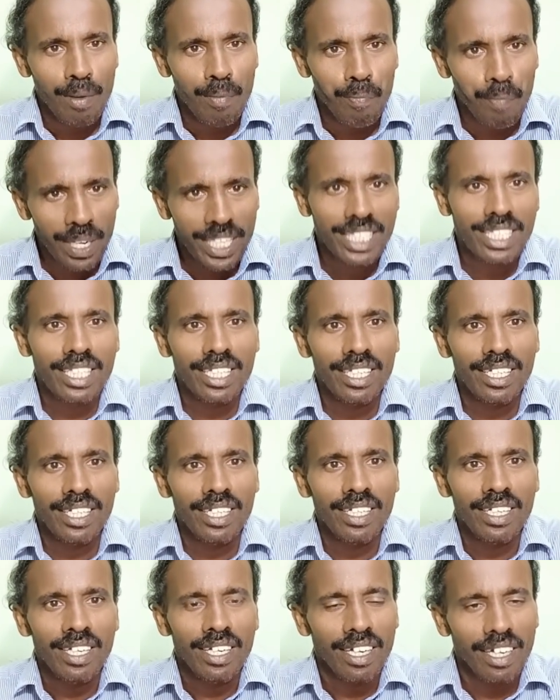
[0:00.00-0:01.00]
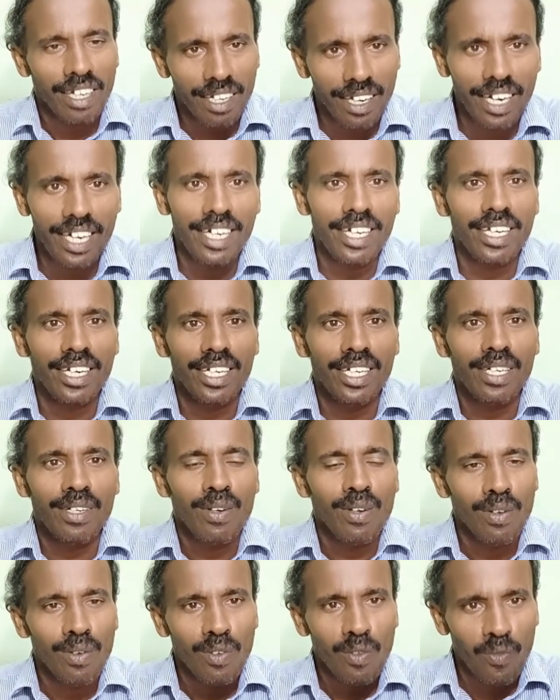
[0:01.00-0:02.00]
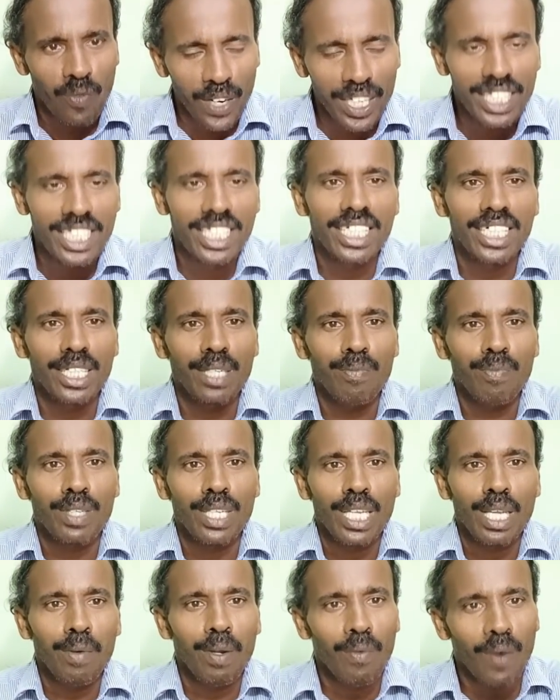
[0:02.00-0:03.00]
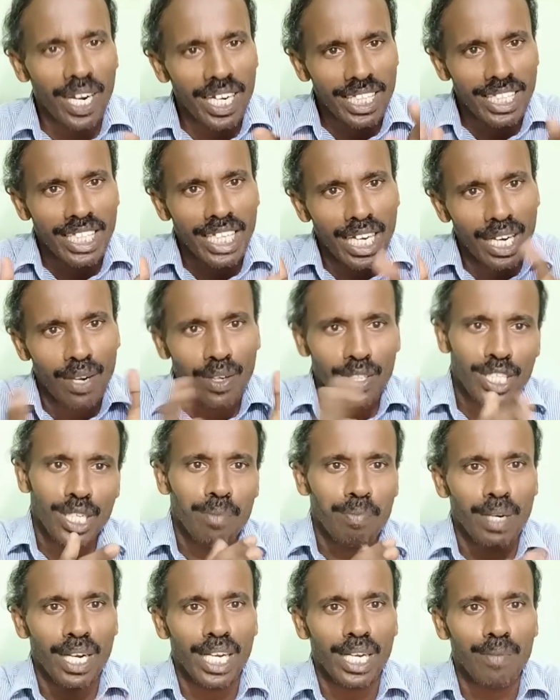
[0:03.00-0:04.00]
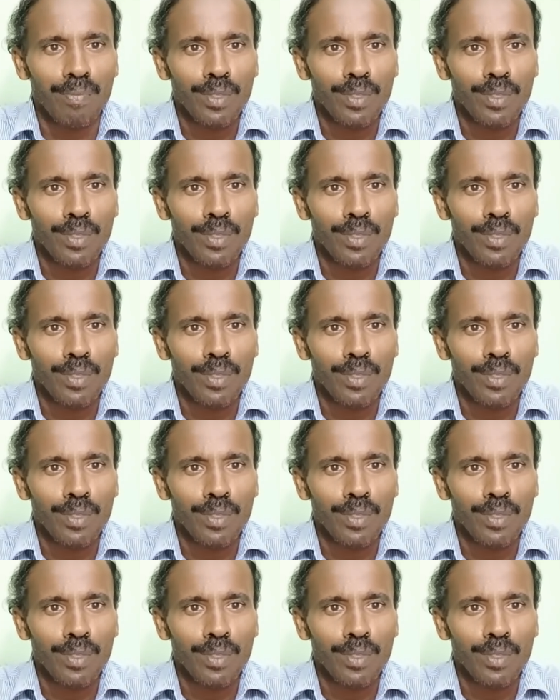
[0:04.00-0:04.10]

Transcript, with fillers: மிக்சி கிரைண்டரு ஃப்ரிட்ஜு இப்படி வரிசையாக வச்சுருப்பாங்க